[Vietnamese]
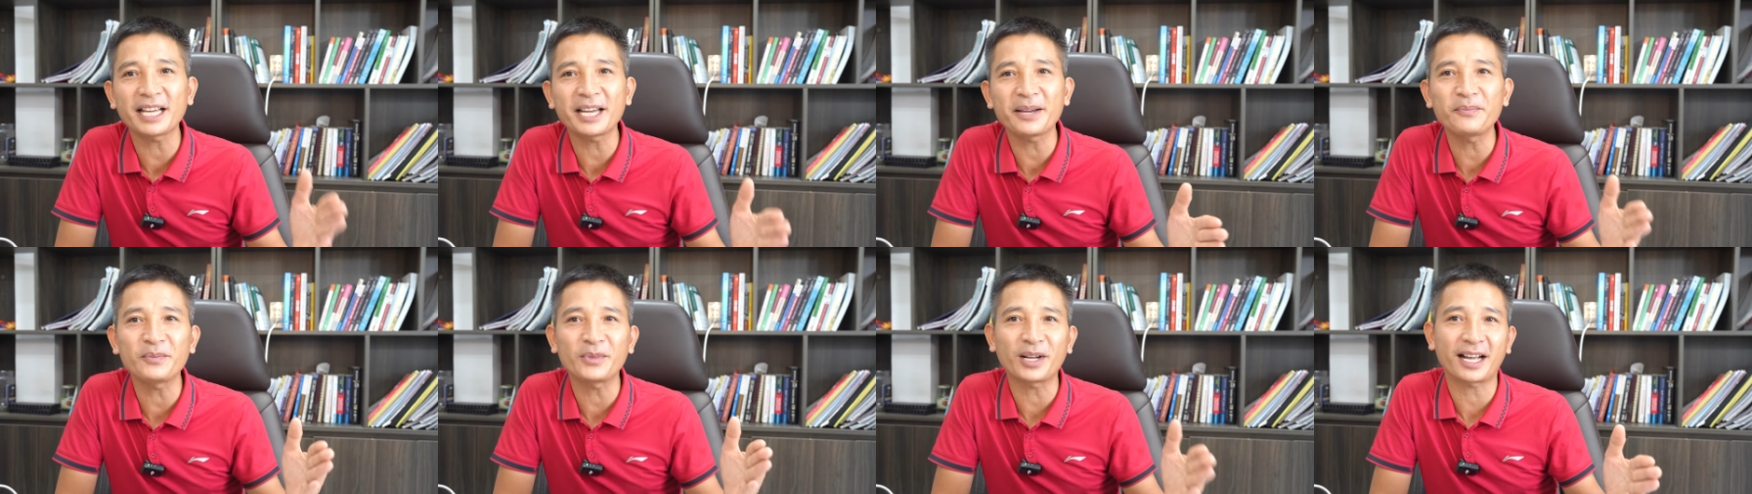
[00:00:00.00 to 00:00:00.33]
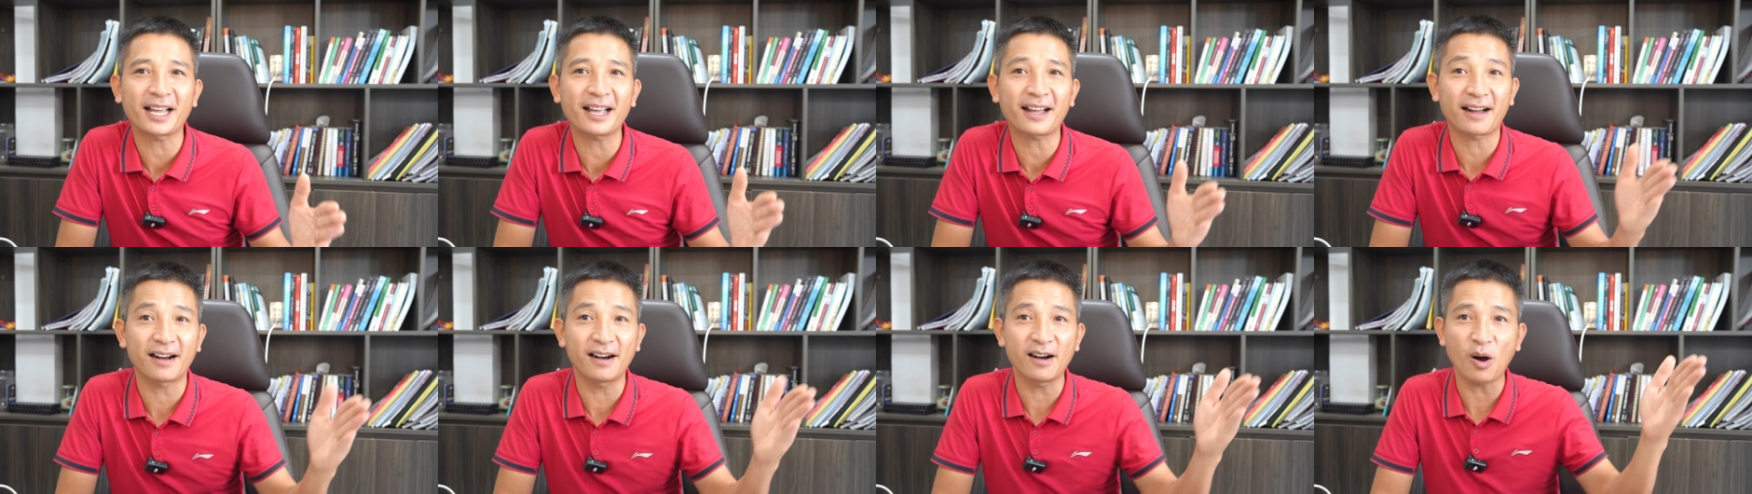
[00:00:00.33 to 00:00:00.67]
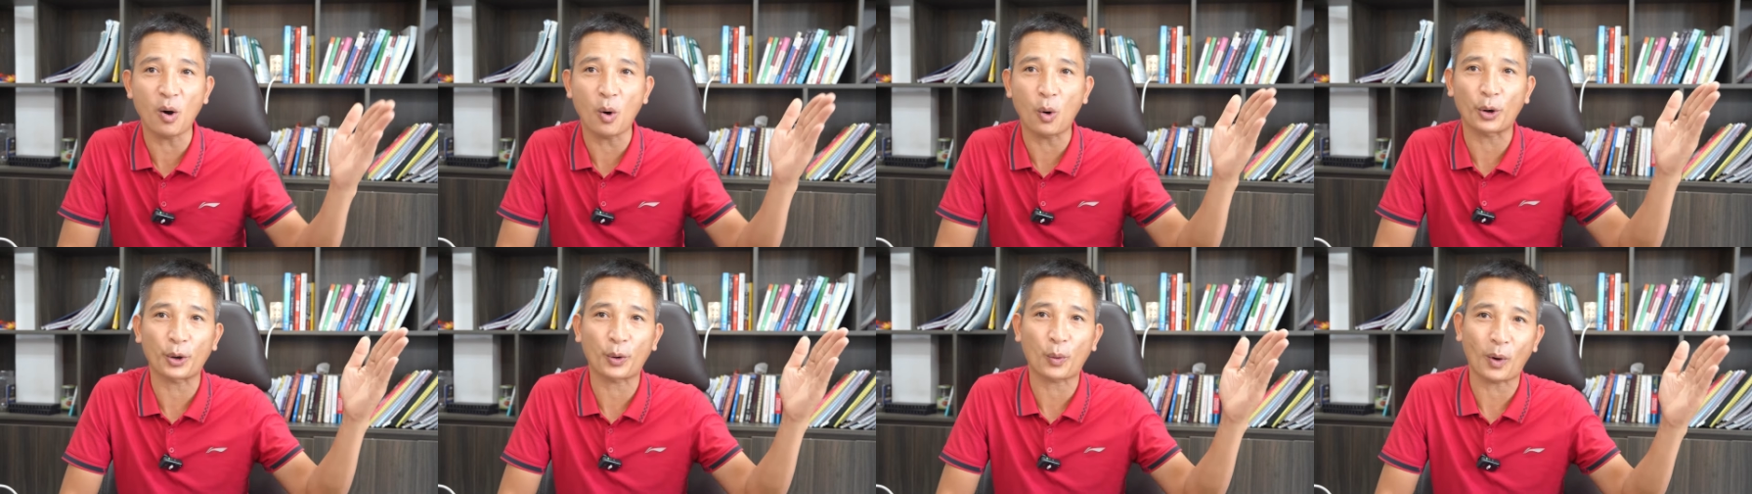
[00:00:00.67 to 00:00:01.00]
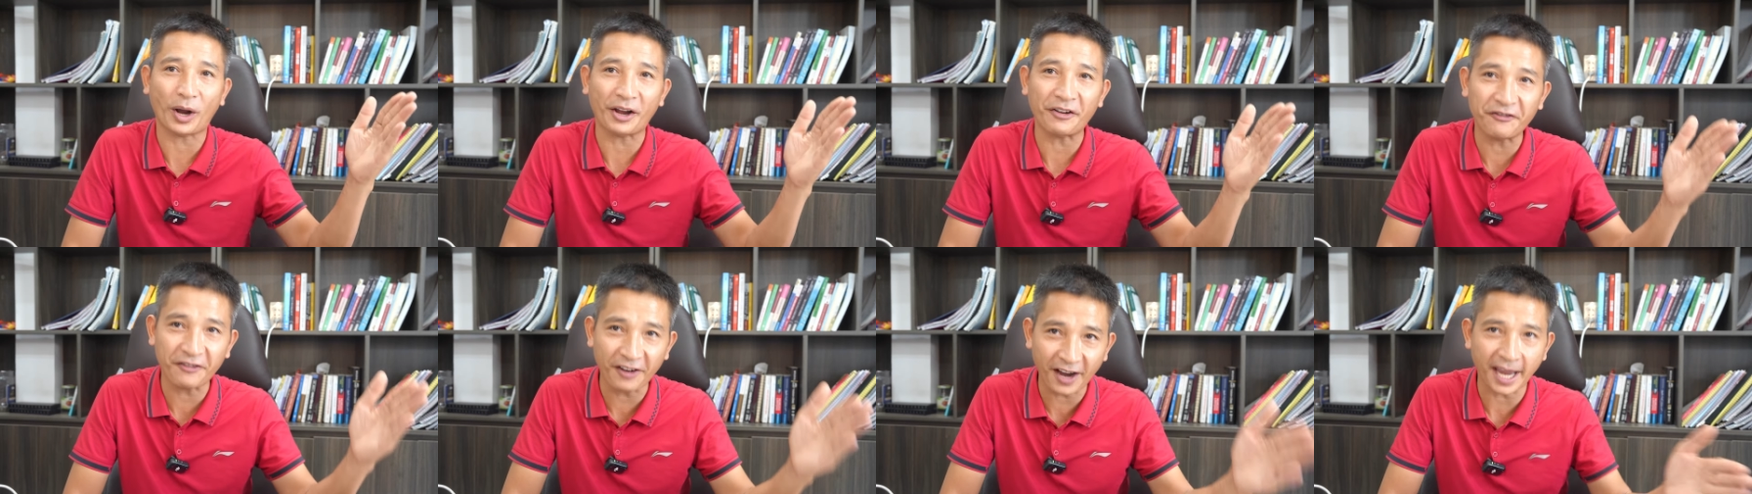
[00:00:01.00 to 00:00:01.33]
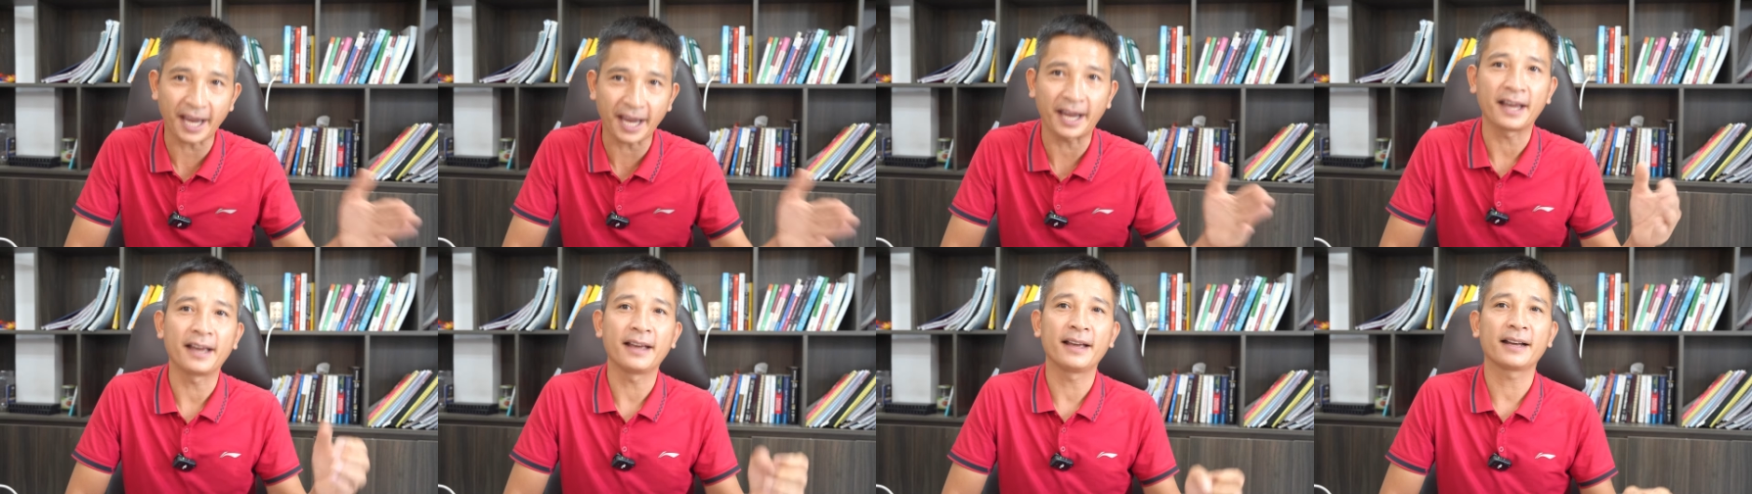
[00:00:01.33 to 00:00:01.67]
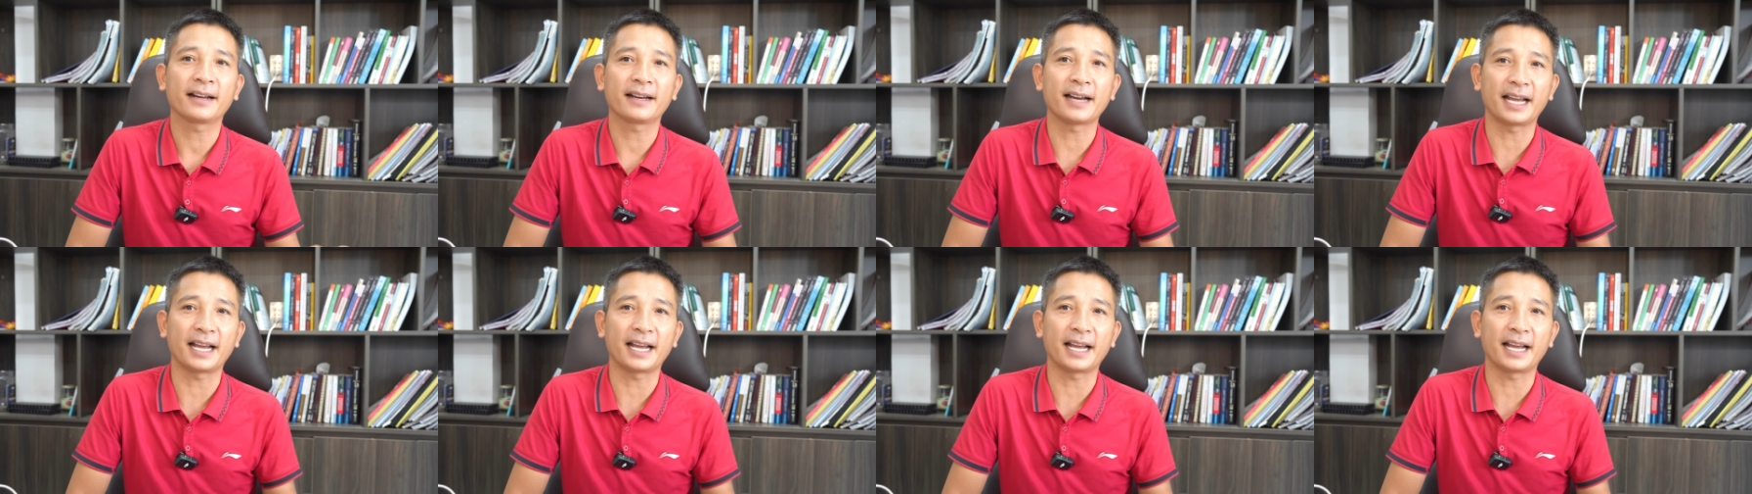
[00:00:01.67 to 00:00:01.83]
tìm được cái cơ hội quay về.